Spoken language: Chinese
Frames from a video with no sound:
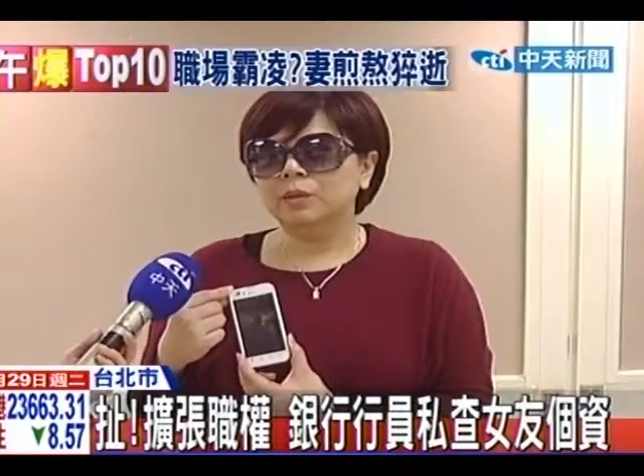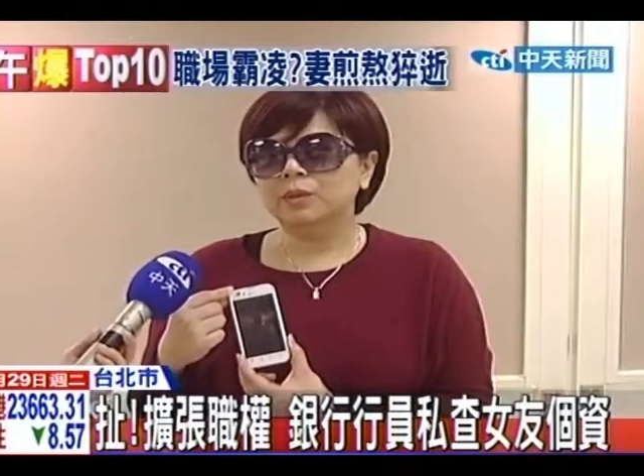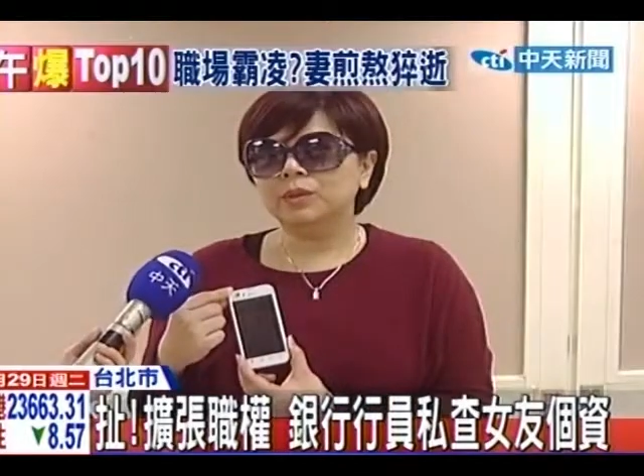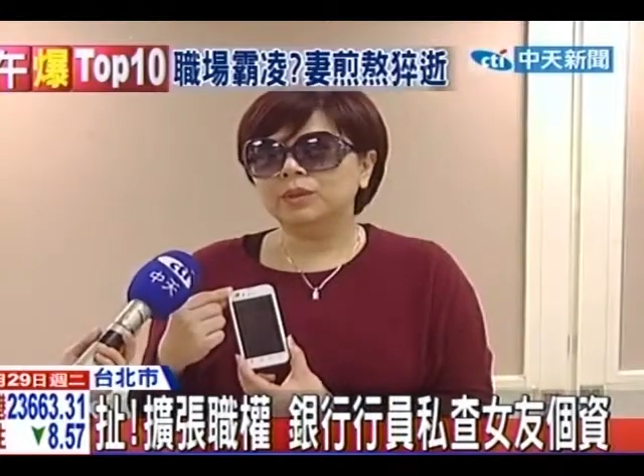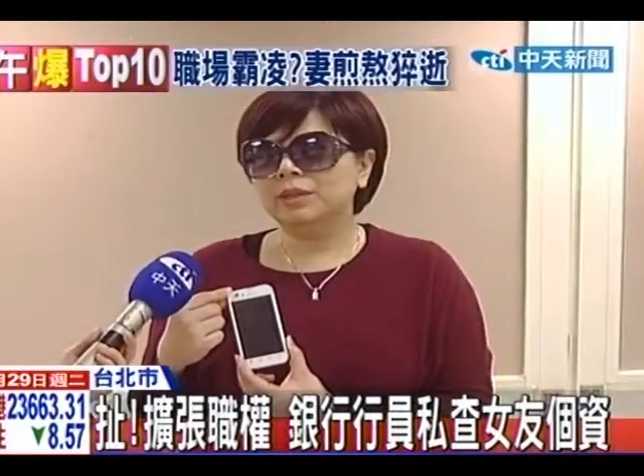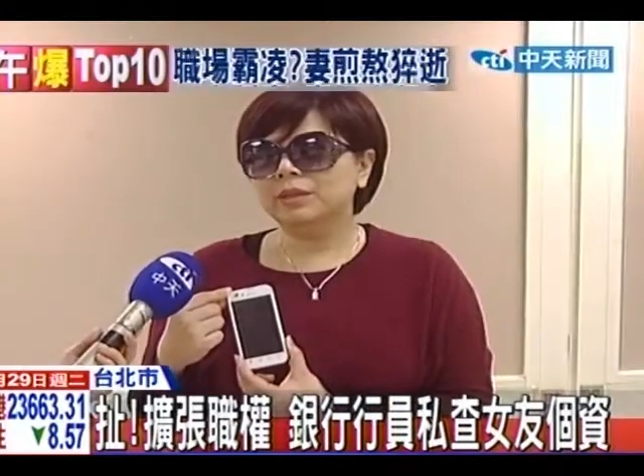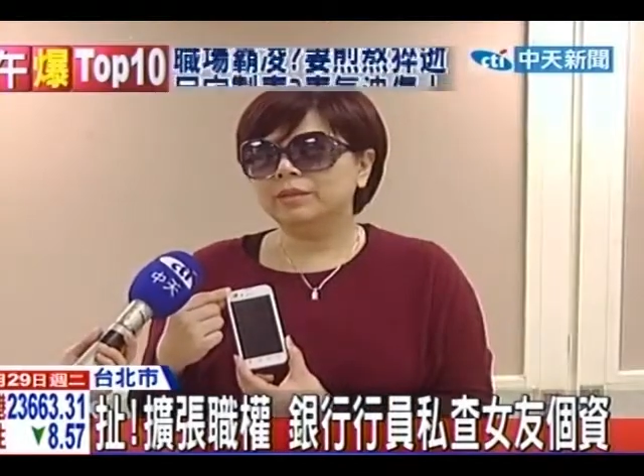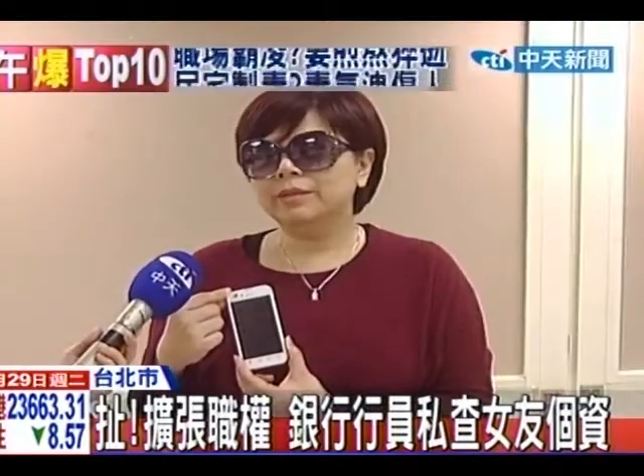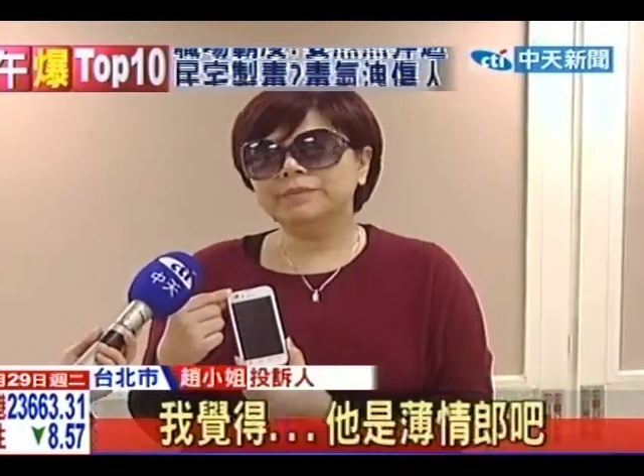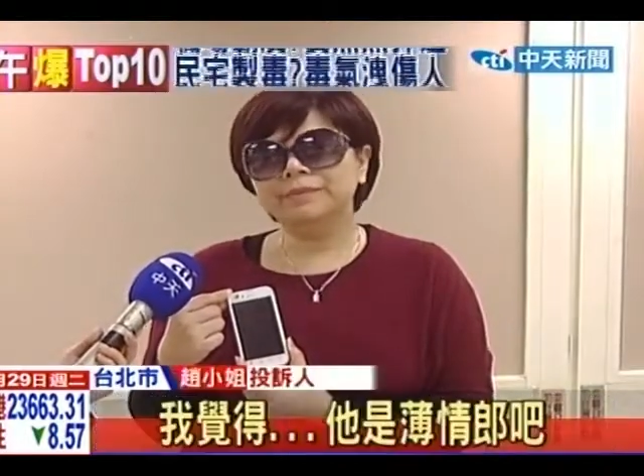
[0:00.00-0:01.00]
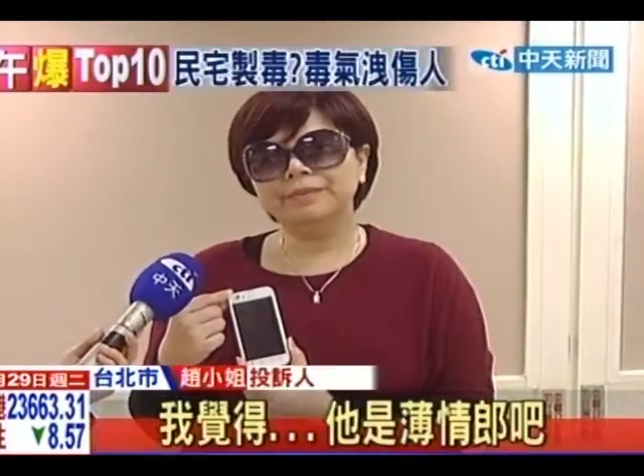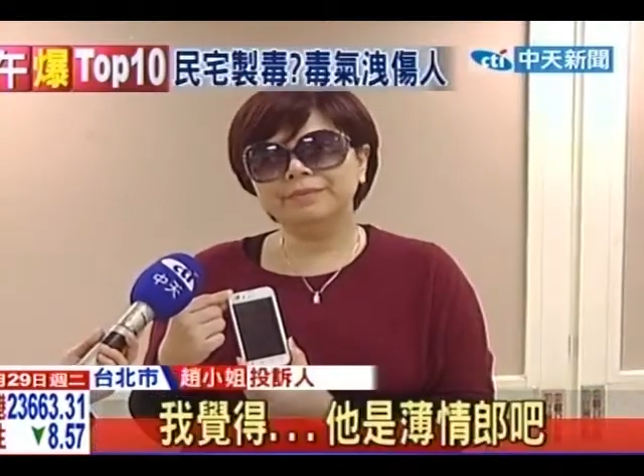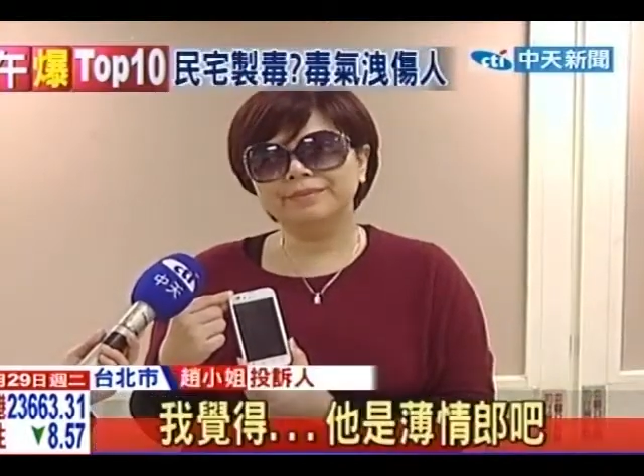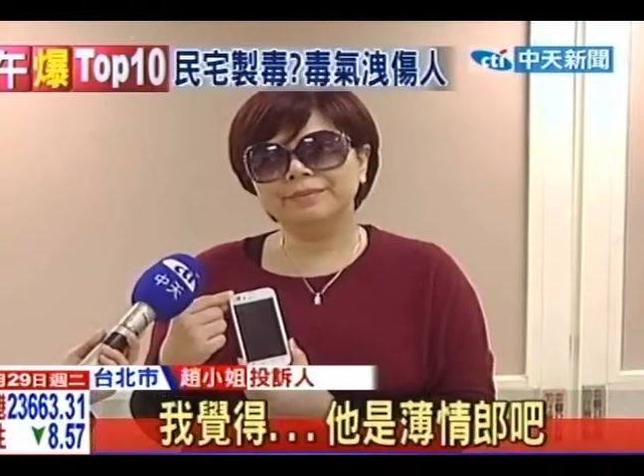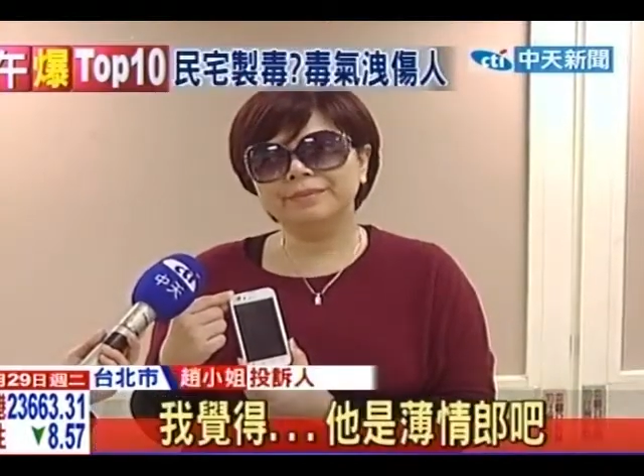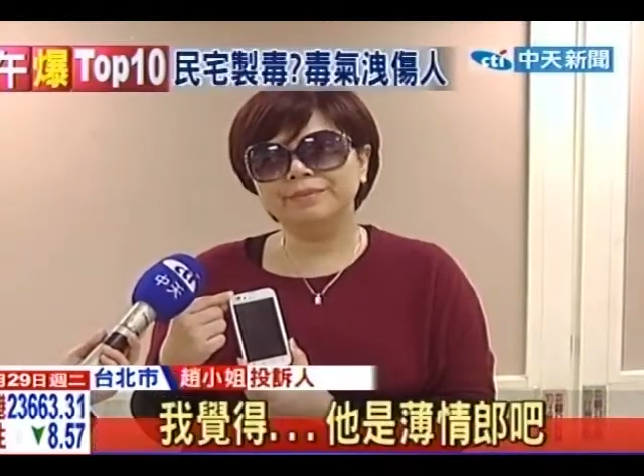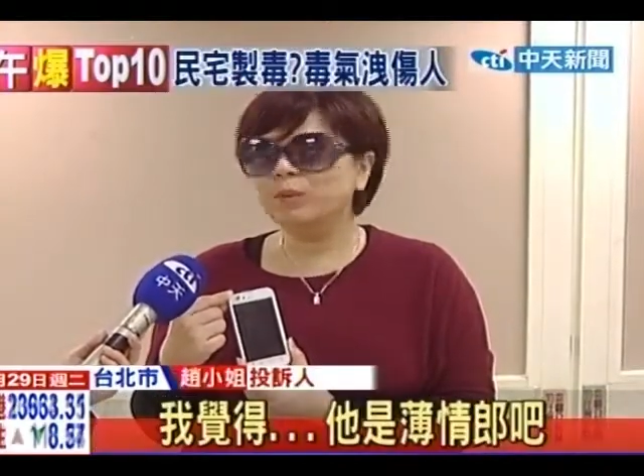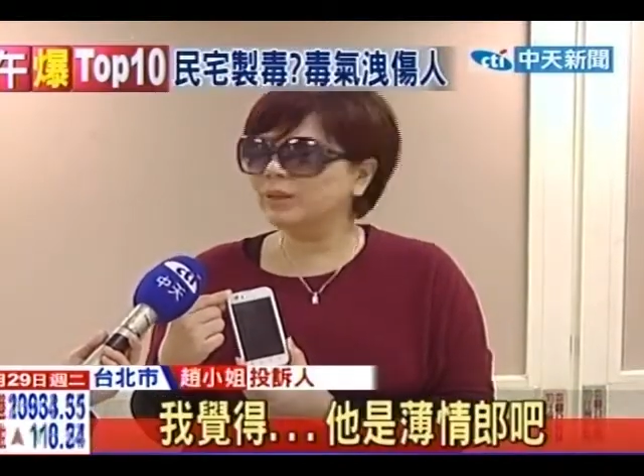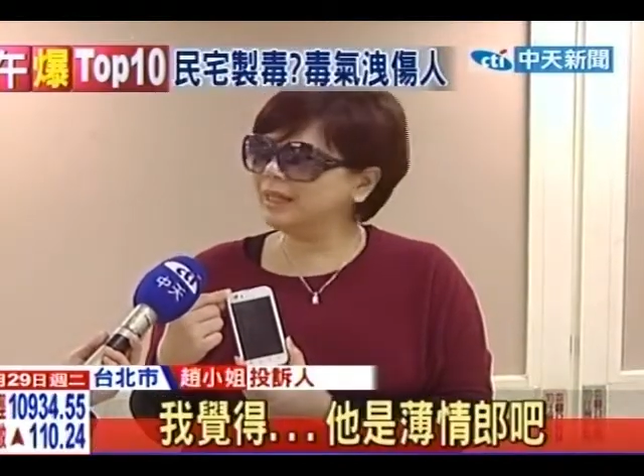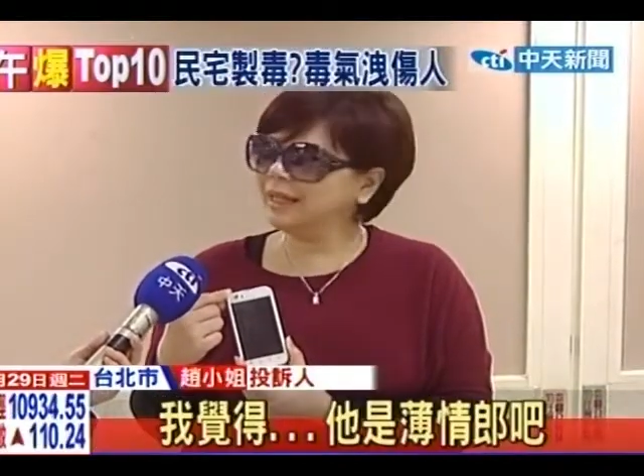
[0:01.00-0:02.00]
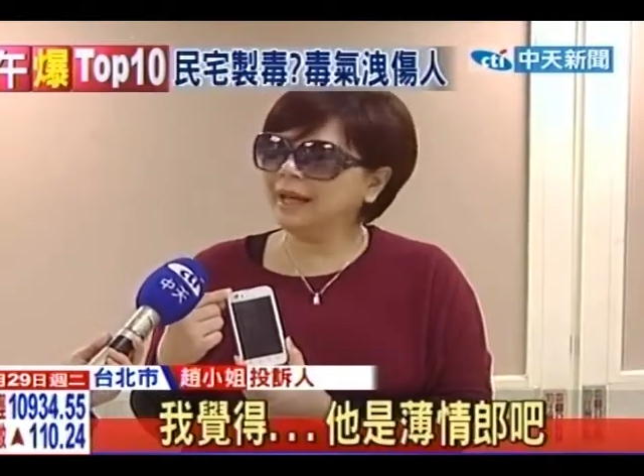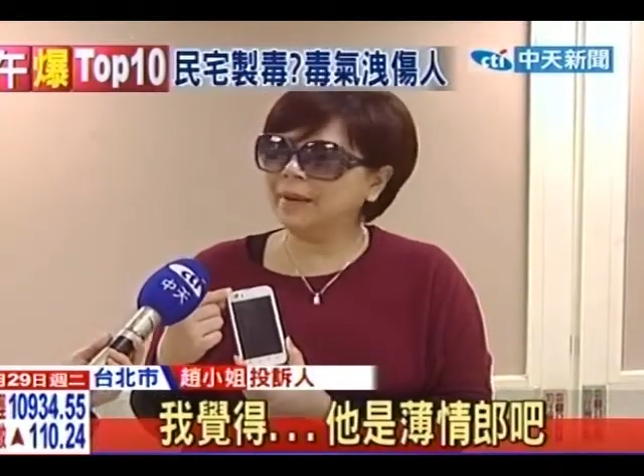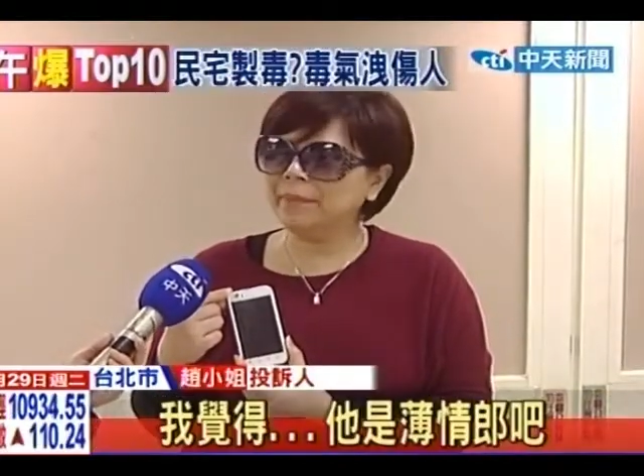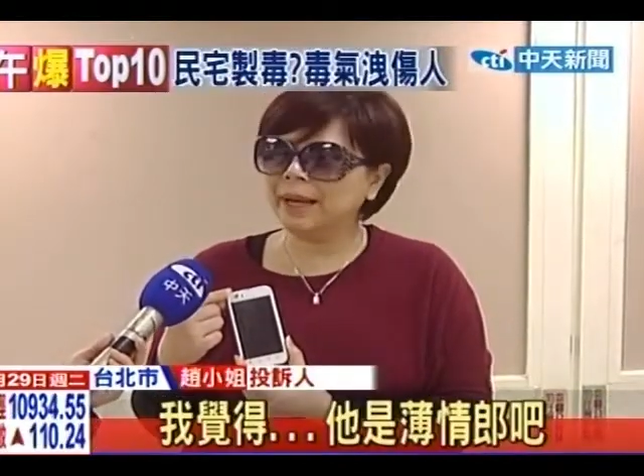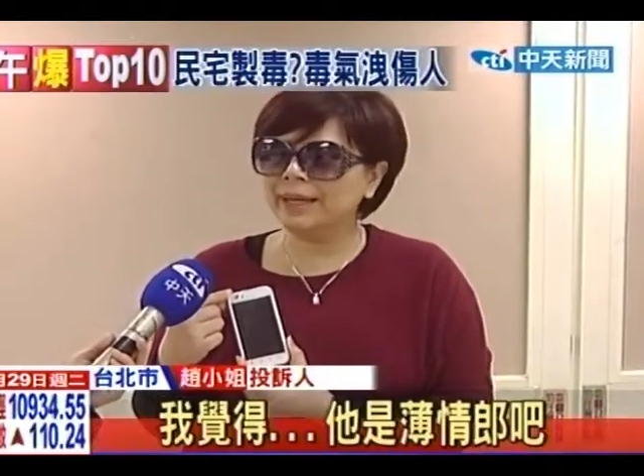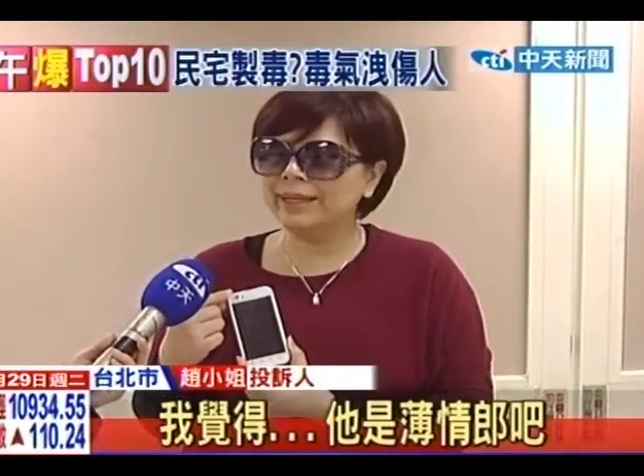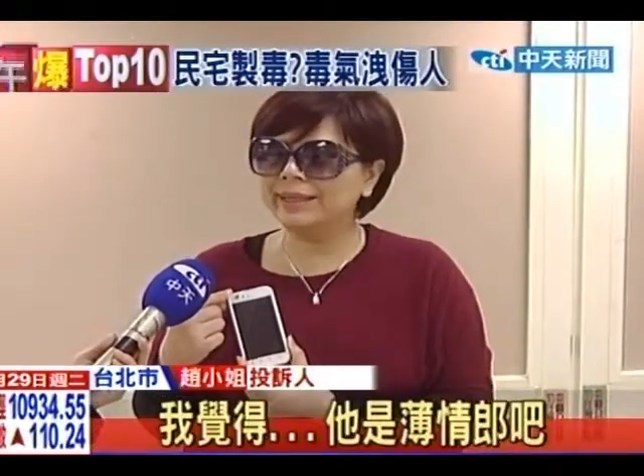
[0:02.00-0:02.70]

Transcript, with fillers: 我觉得我请郎吧。